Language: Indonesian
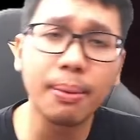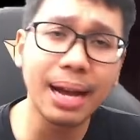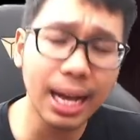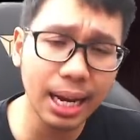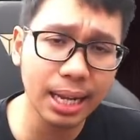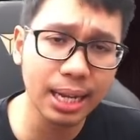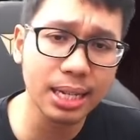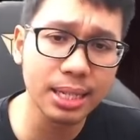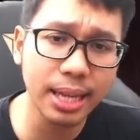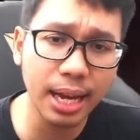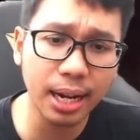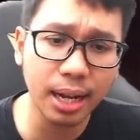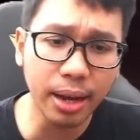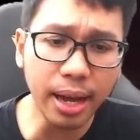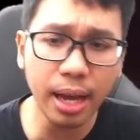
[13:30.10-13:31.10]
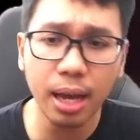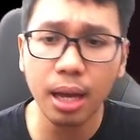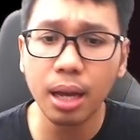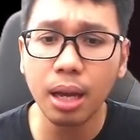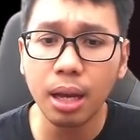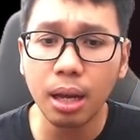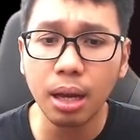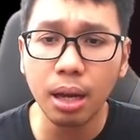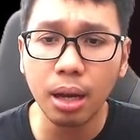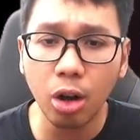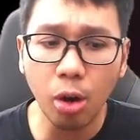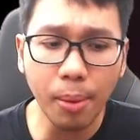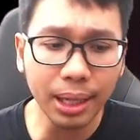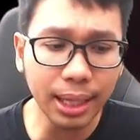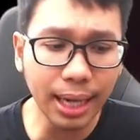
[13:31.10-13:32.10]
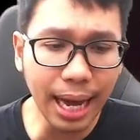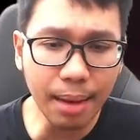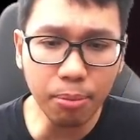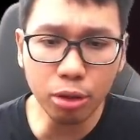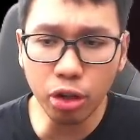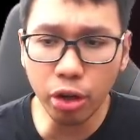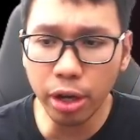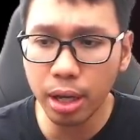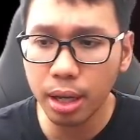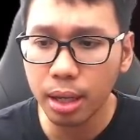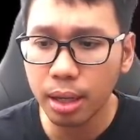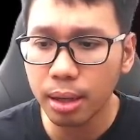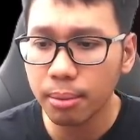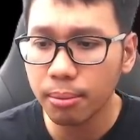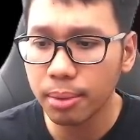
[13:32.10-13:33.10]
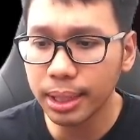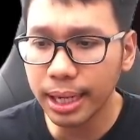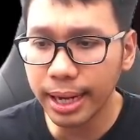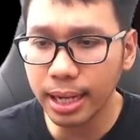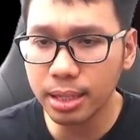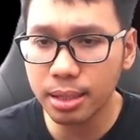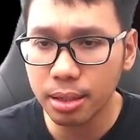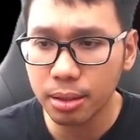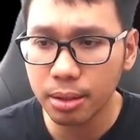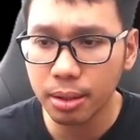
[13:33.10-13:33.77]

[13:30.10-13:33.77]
mahal ya dari segi harga eh kok mati lampu cuy bentar guys